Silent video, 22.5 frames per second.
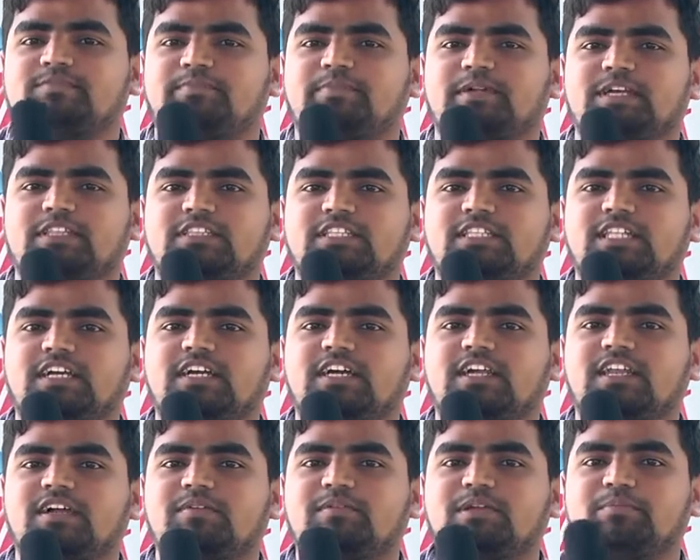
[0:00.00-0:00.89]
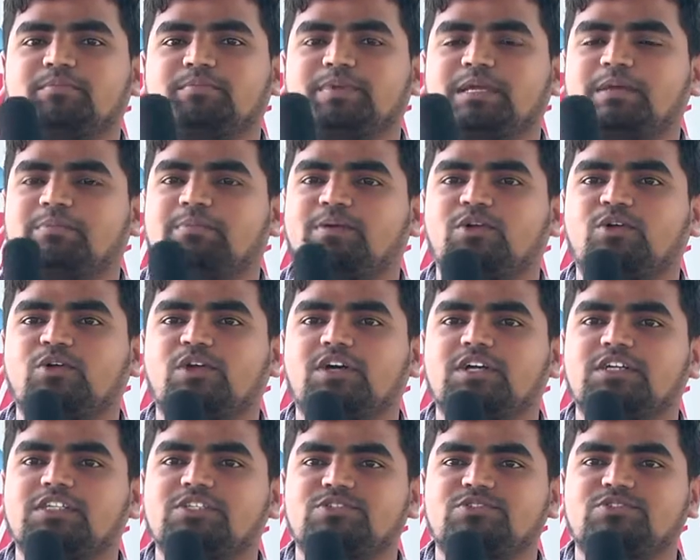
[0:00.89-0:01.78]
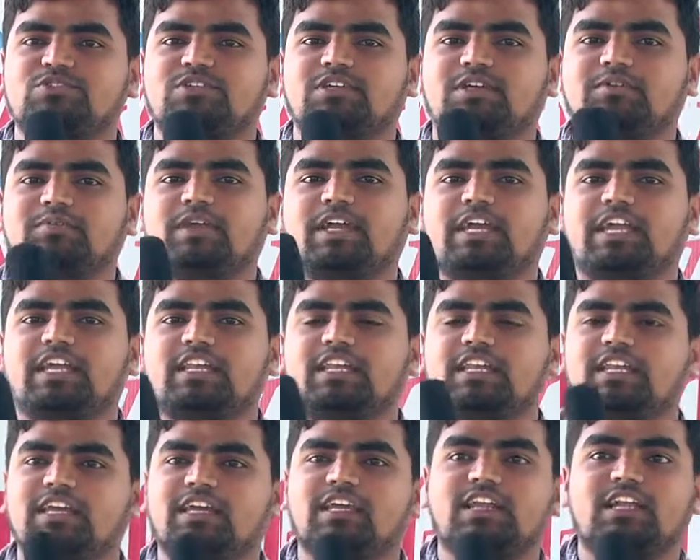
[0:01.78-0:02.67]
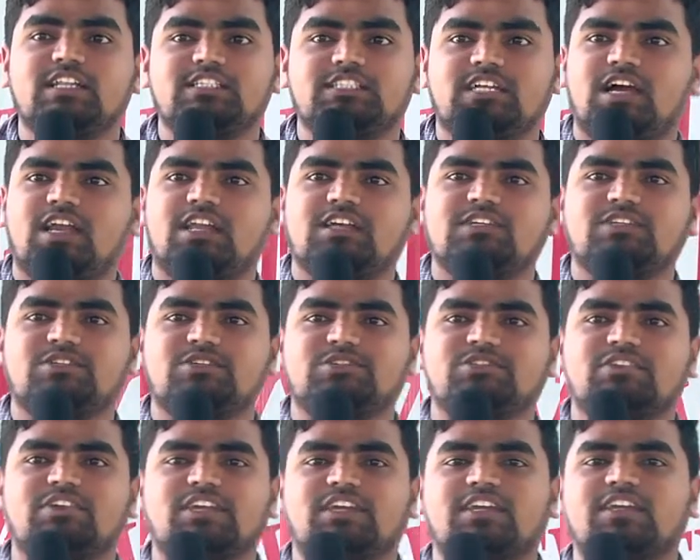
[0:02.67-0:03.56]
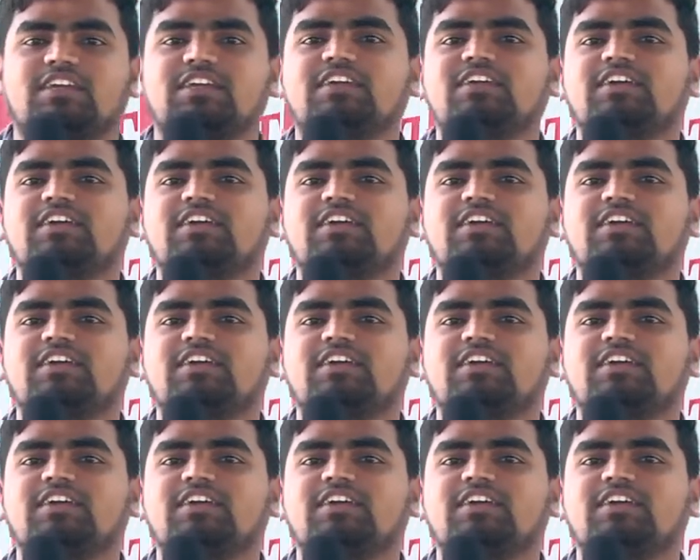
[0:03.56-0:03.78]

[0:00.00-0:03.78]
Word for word: ప్రతి దగ్గర మనం పేపర్లో కూడా చూస్తున్నాం డైలీ నేరాలు చాలా జరుగుతున్నాయి